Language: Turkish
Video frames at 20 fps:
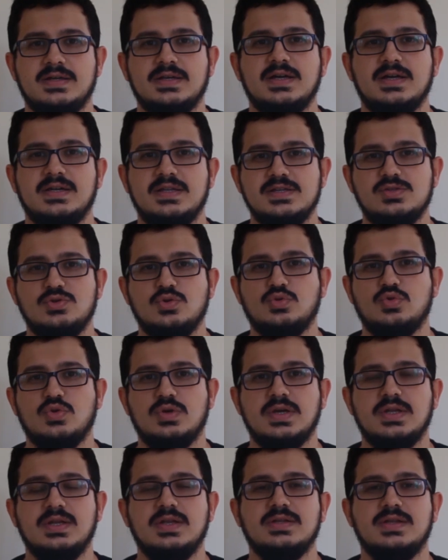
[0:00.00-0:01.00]
Karides
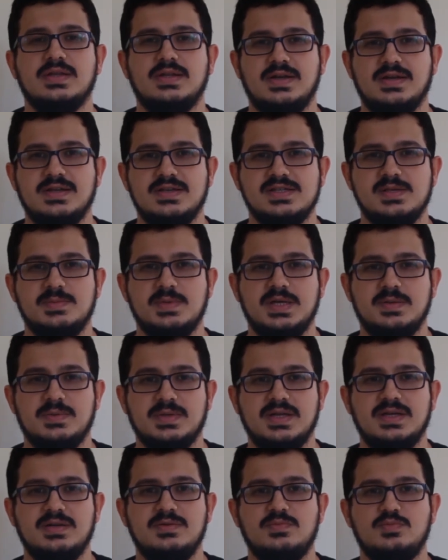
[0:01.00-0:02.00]
Doktoru kanalından herkese
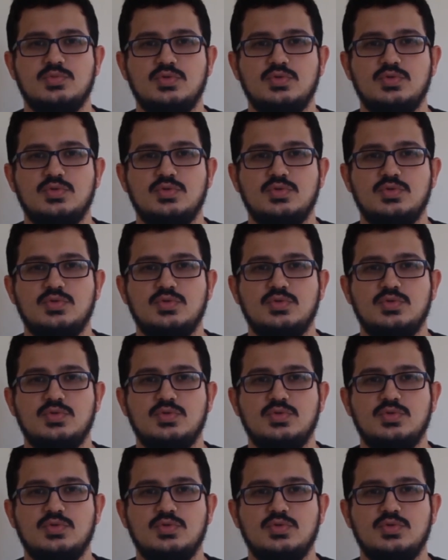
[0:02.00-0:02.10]
merhabalar.